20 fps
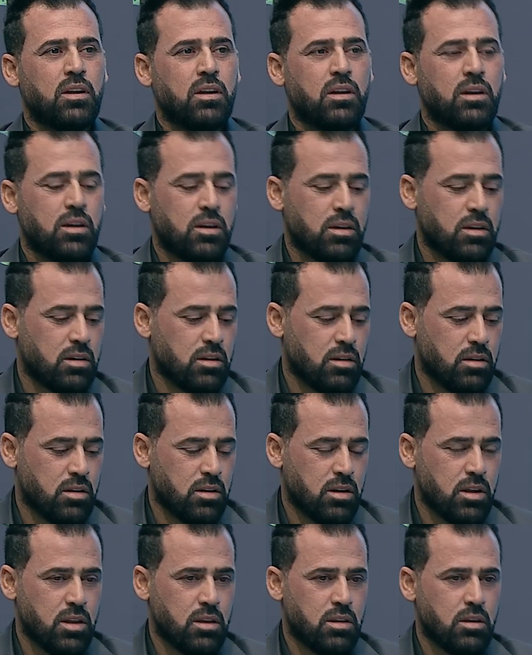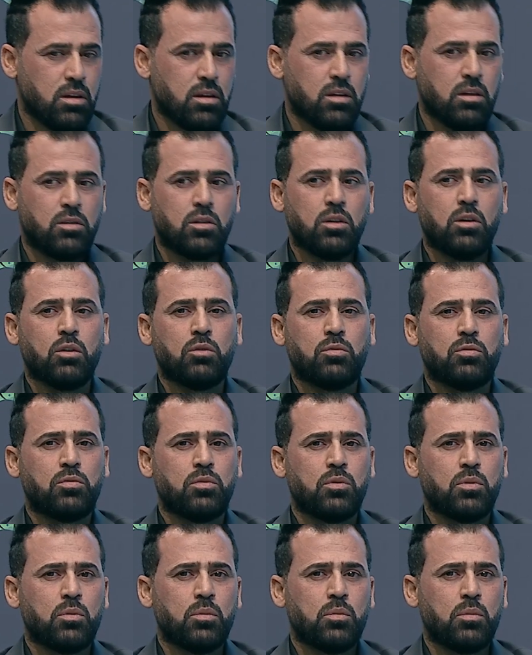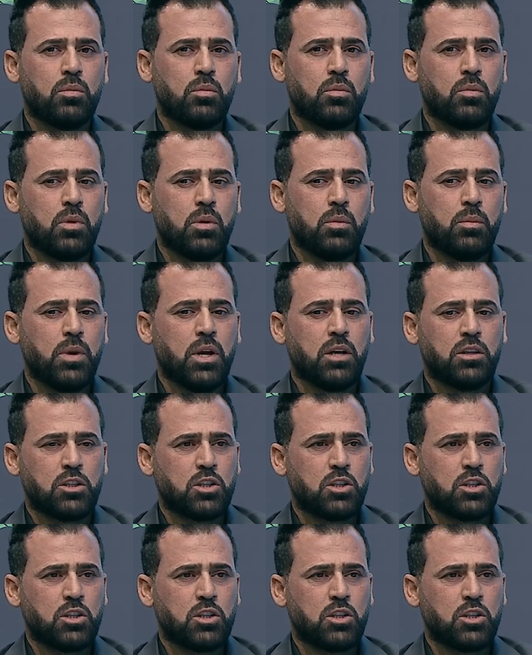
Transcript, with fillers: آه لان تعرف بيها